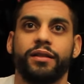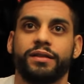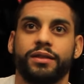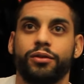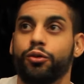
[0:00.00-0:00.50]

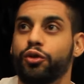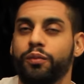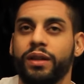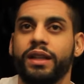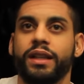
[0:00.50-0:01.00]
s'attend au
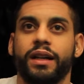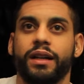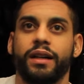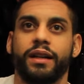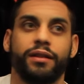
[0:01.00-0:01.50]
rugby,
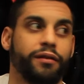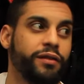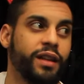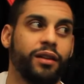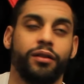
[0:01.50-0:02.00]
à être en
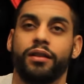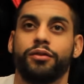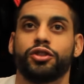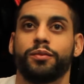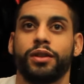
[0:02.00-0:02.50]
finale
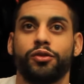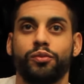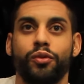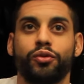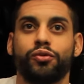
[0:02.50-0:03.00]
du championnat du
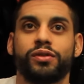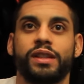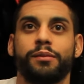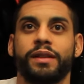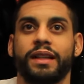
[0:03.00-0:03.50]
monde, tout
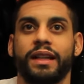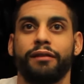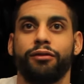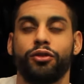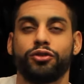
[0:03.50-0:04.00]
ça, mais la
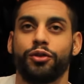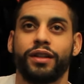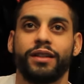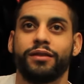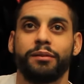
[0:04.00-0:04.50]
France, ok,
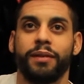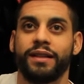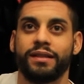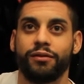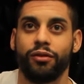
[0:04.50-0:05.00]
on n'est pas
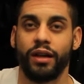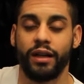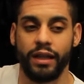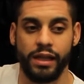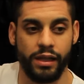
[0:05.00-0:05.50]
à ce
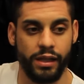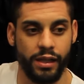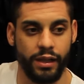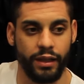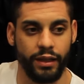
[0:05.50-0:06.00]
niveau-là et
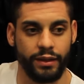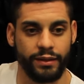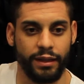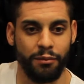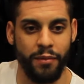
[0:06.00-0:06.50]

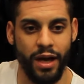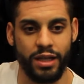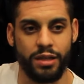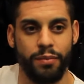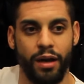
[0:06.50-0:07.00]
c'est
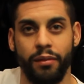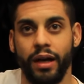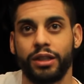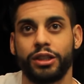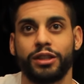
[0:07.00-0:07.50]
marche par
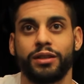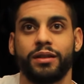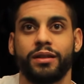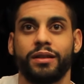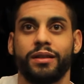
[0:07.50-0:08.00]
marche,
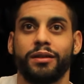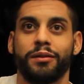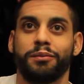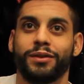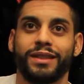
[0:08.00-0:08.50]
euh,
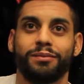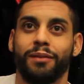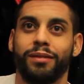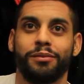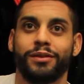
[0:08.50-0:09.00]
petit pas
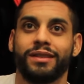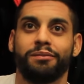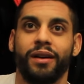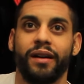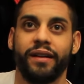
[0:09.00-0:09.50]
par petit
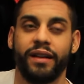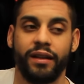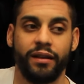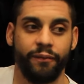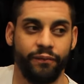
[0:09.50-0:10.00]
pas et